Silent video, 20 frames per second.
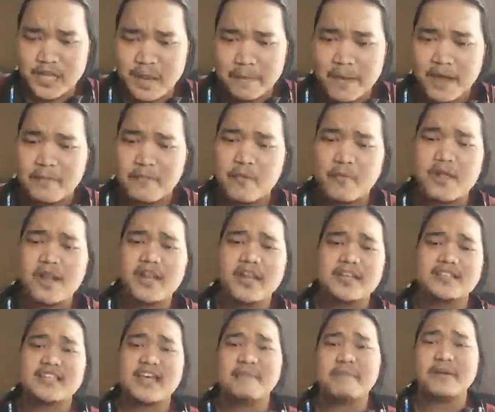apakah mobil
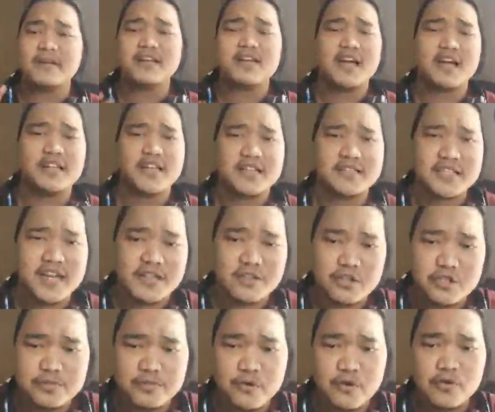ini sama dengan yang
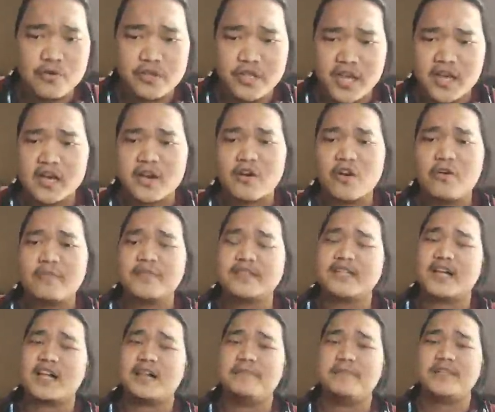110-nya? Kalau
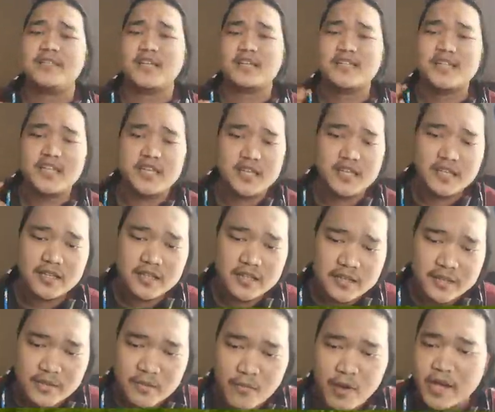misalkan bisa sih,
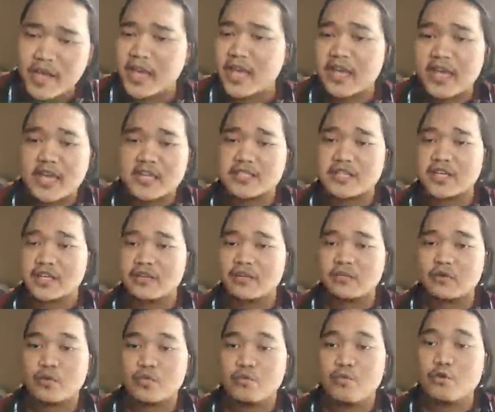wah GG sih.
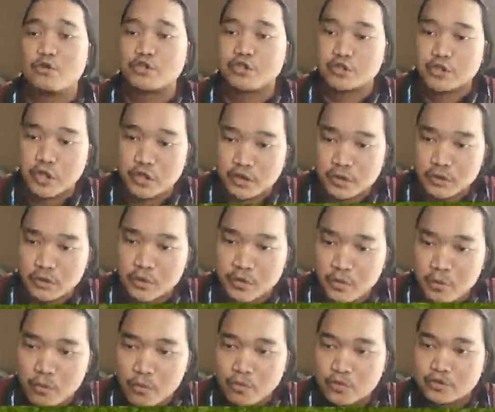Buset,
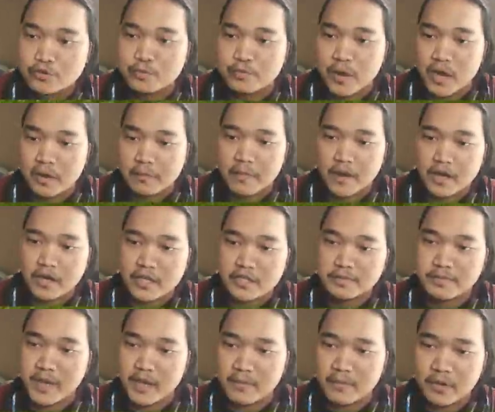us barbar
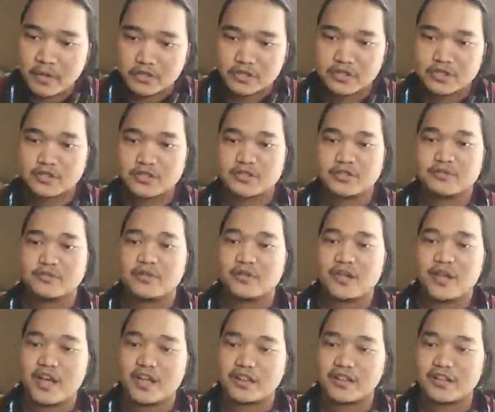is back bos.
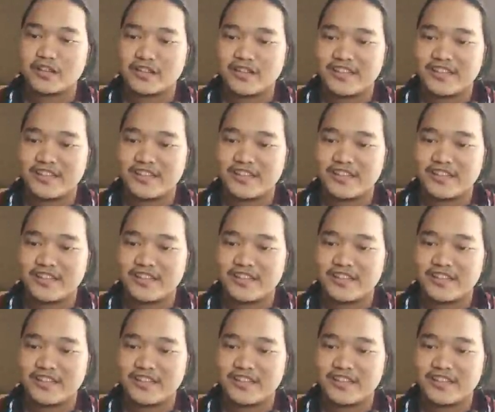Lihat.